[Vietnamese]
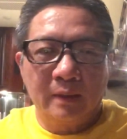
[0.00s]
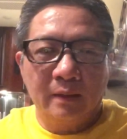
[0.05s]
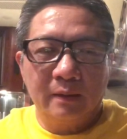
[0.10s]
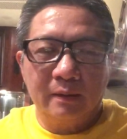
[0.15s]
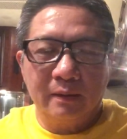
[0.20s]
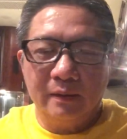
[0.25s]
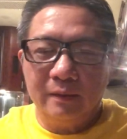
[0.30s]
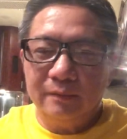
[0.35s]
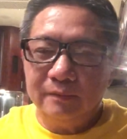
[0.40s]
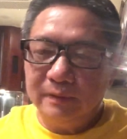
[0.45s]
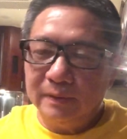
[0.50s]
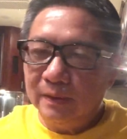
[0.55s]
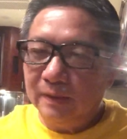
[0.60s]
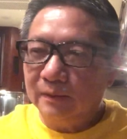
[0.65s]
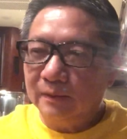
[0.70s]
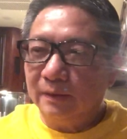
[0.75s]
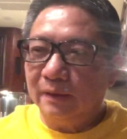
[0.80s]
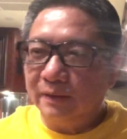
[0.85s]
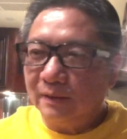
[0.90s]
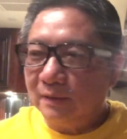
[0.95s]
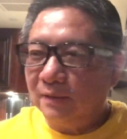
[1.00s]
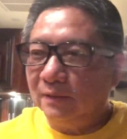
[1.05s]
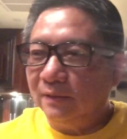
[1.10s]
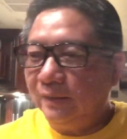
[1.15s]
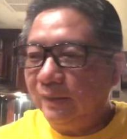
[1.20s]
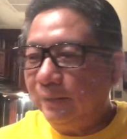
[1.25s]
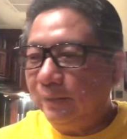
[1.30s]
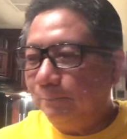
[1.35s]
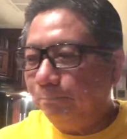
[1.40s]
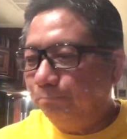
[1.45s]
để bữa nào kiệt
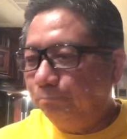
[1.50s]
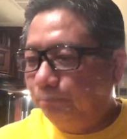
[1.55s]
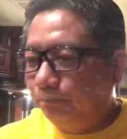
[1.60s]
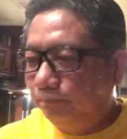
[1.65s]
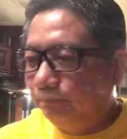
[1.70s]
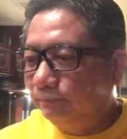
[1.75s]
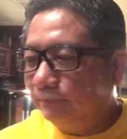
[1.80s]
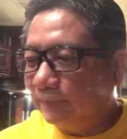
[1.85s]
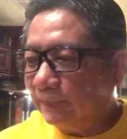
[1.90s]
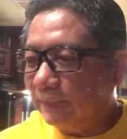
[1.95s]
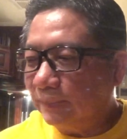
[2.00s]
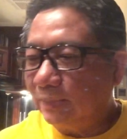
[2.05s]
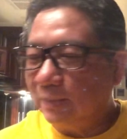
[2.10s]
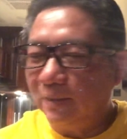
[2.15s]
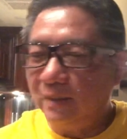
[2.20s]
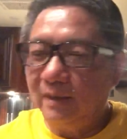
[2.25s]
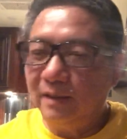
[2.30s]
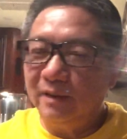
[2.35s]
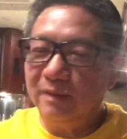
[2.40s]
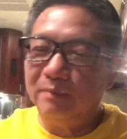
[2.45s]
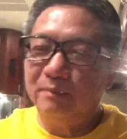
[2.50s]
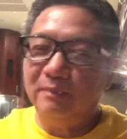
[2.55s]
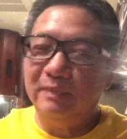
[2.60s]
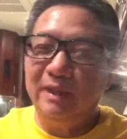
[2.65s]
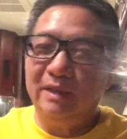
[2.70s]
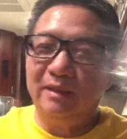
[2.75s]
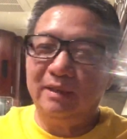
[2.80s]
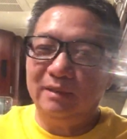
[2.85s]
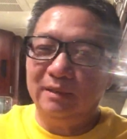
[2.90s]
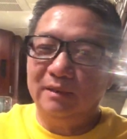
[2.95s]
nói nói diễn
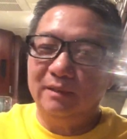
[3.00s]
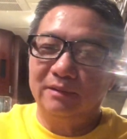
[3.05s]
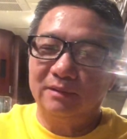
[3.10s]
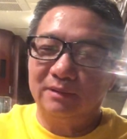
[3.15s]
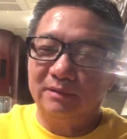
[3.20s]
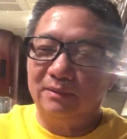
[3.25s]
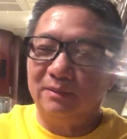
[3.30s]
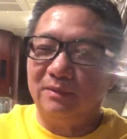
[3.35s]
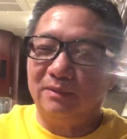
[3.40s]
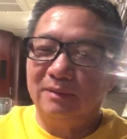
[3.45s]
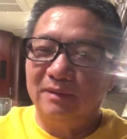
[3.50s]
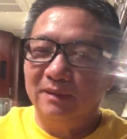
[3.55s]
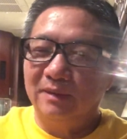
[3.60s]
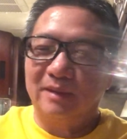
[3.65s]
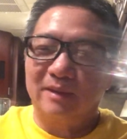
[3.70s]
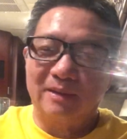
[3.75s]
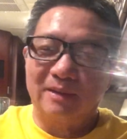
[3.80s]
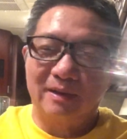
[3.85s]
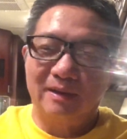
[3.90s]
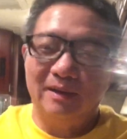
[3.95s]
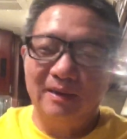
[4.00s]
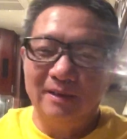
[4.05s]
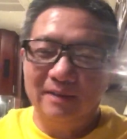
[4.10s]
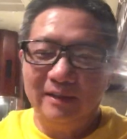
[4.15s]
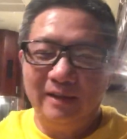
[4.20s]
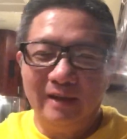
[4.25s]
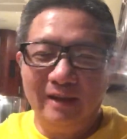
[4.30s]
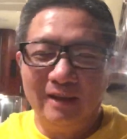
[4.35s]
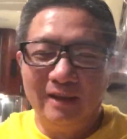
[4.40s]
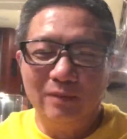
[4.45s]
biến
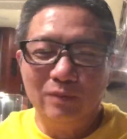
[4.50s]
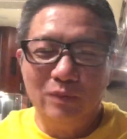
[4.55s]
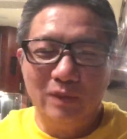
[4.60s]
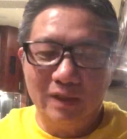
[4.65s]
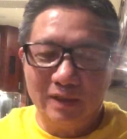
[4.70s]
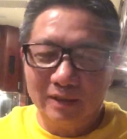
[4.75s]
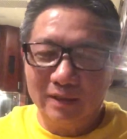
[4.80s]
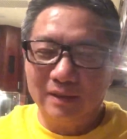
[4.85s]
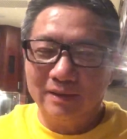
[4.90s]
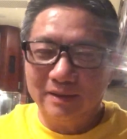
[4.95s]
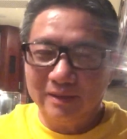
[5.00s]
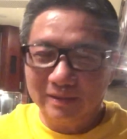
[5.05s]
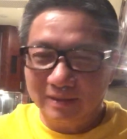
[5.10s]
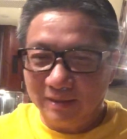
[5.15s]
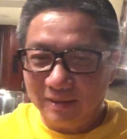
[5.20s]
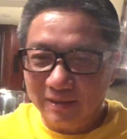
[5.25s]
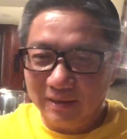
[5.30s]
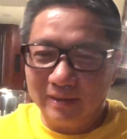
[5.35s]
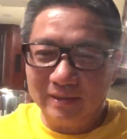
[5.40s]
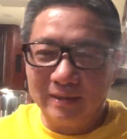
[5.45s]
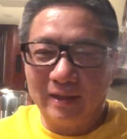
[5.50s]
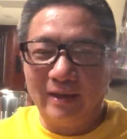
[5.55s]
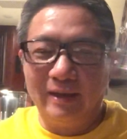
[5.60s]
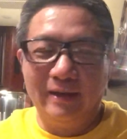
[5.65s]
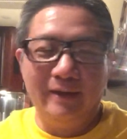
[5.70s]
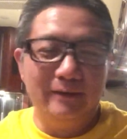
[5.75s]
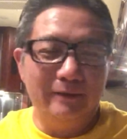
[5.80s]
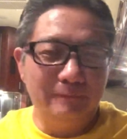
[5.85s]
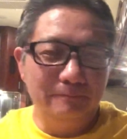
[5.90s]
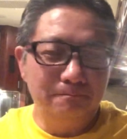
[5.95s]
thời hạ quân là tức là hiện
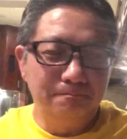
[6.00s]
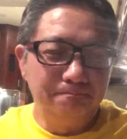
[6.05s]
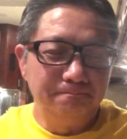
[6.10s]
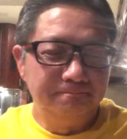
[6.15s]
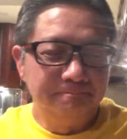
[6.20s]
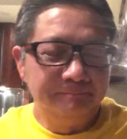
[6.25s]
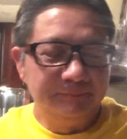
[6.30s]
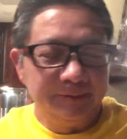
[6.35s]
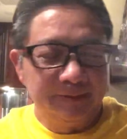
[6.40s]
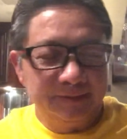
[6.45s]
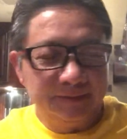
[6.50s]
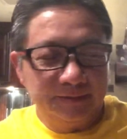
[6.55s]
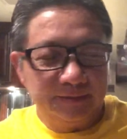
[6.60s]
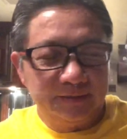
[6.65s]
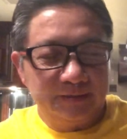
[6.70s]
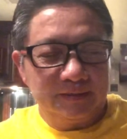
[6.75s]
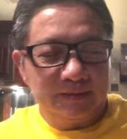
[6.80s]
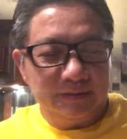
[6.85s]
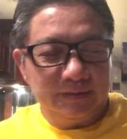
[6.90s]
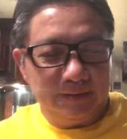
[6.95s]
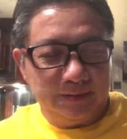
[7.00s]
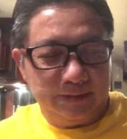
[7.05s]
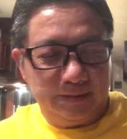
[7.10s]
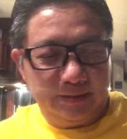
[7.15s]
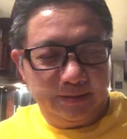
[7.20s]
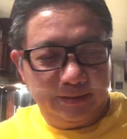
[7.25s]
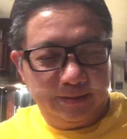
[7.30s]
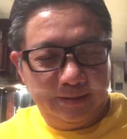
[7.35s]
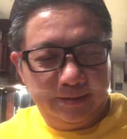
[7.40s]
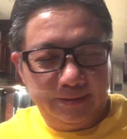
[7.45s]
tại nữa
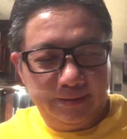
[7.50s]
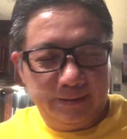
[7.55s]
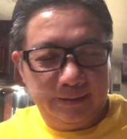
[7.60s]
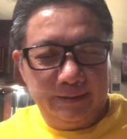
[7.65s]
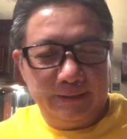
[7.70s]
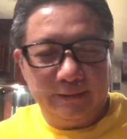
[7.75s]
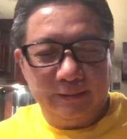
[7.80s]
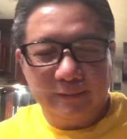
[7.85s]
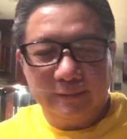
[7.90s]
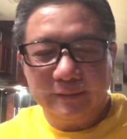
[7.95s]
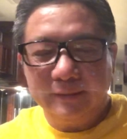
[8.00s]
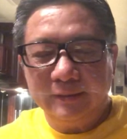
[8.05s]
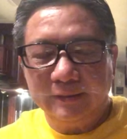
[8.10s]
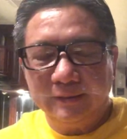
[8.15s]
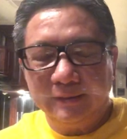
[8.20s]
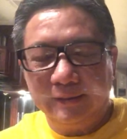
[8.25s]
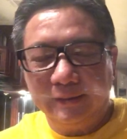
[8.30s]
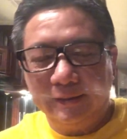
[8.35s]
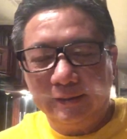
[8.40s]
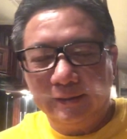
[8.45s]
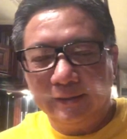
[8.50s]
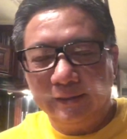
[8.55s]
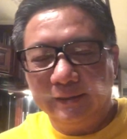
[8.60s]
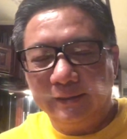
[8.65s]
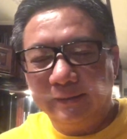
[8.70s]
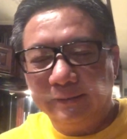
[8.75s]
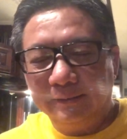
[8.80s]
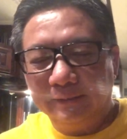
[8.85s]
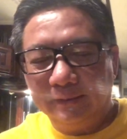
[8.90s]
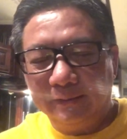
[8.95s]
thì uh, nó
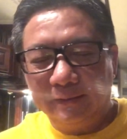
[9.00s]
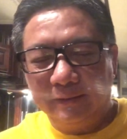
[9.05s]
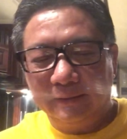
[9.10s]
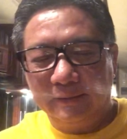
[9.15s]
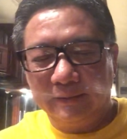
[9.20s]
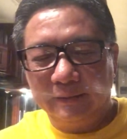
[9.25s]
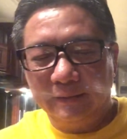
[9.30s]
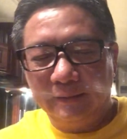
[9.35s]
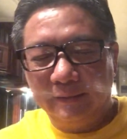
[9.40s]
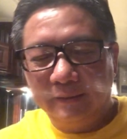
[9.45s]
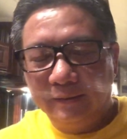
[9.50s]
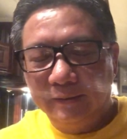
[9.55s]
uh,